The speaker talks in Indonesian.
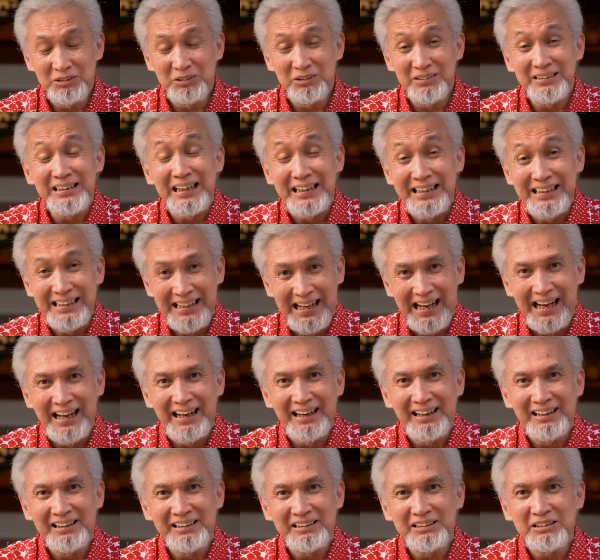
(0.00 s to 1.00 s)
Jadi ya,
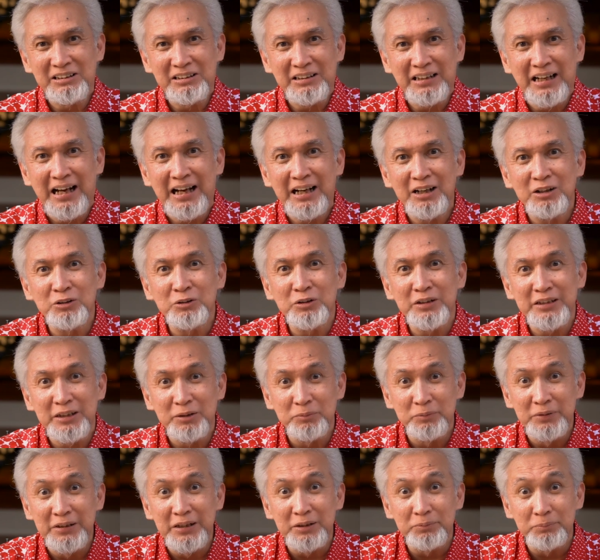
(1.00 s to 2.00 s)
kalau kita
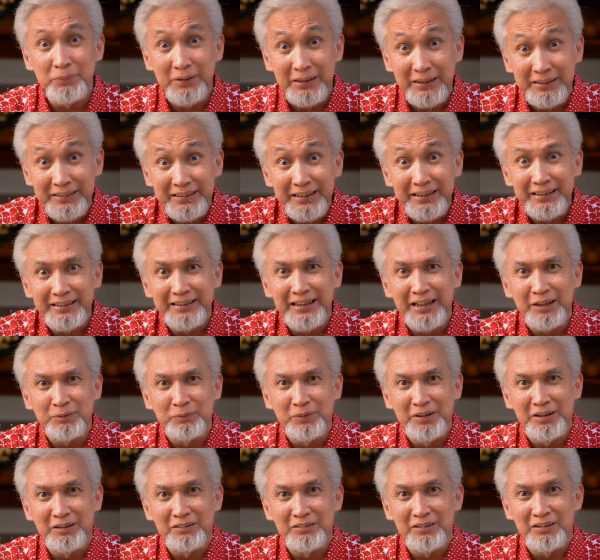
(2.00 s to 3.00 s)
benar-benar cinta
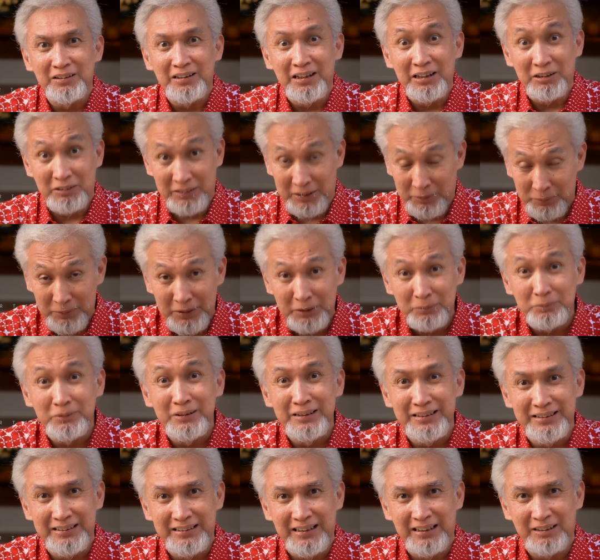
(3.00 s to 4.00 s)
kepada Allah, kalau kita
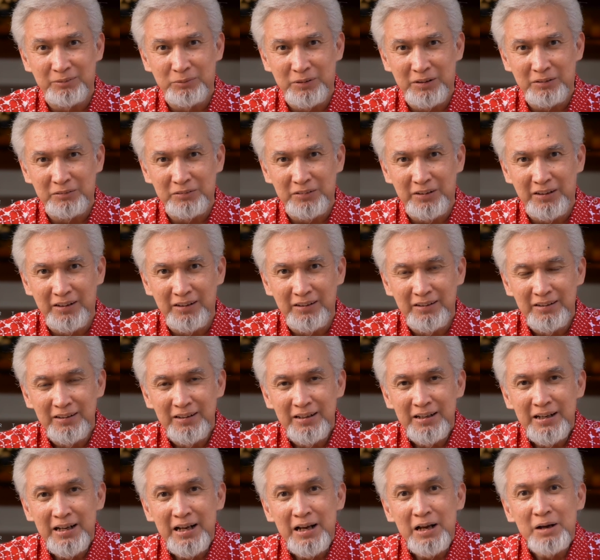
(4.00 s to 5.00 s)
benar-benar cinta kepada Allah,
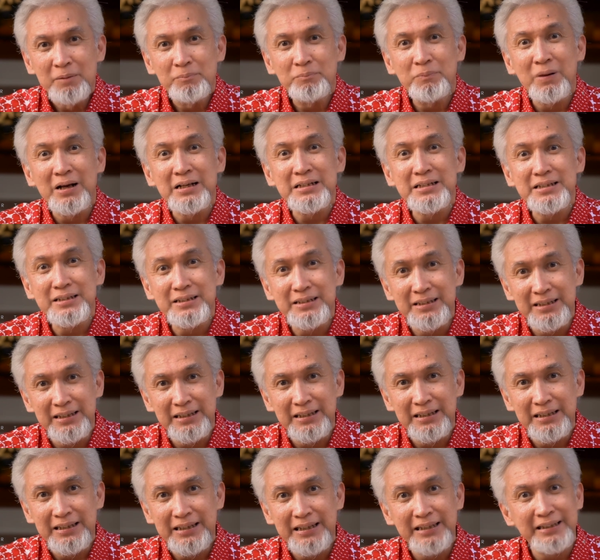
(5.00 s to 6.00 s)

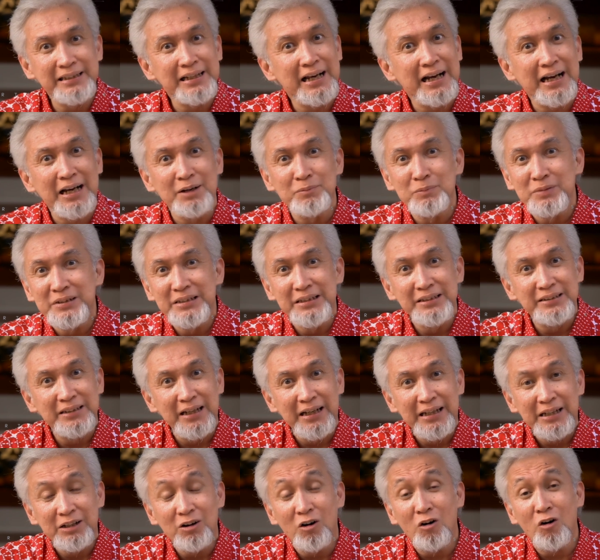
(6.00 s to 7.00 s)
pasti kita akan
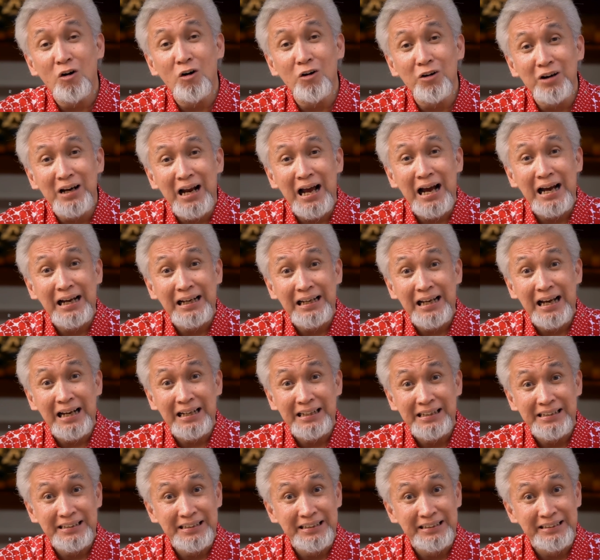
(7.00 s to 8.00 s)
mencintai orang yang
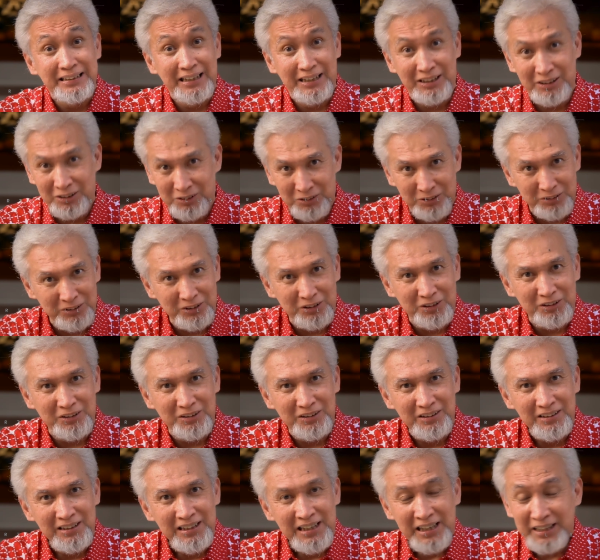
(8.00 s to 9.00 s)
dicintai Allah
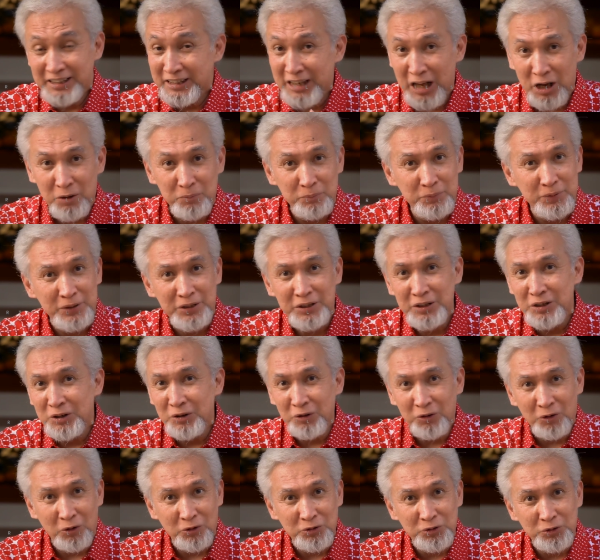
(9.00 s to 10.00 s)
nabi,
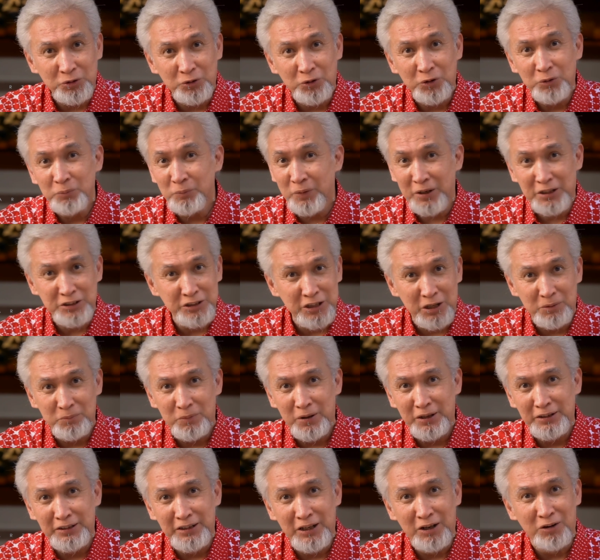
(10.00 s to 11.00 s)
rasul, para
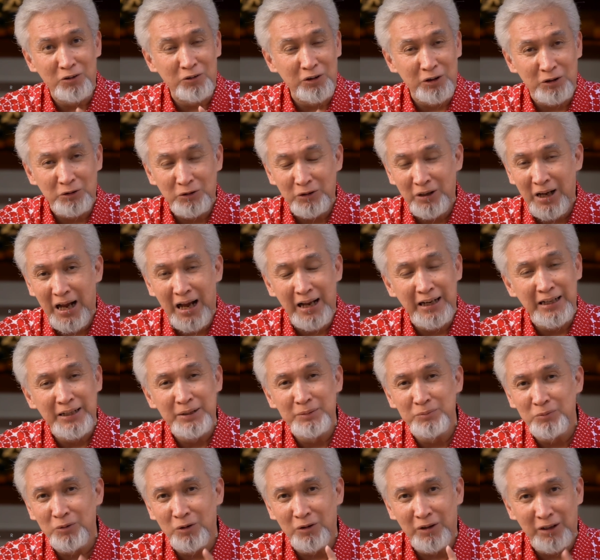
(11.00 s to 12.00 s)
sahabatnya, orang
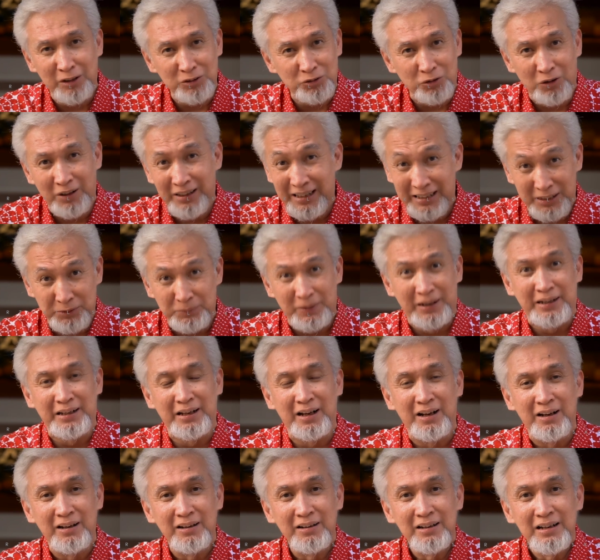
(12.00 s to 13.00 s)
alim, orang soleh dan
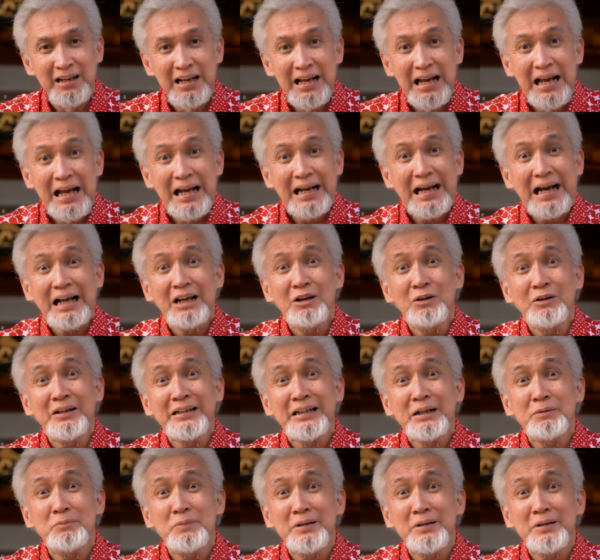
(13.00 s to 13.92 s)
sebagainya. Kalau kita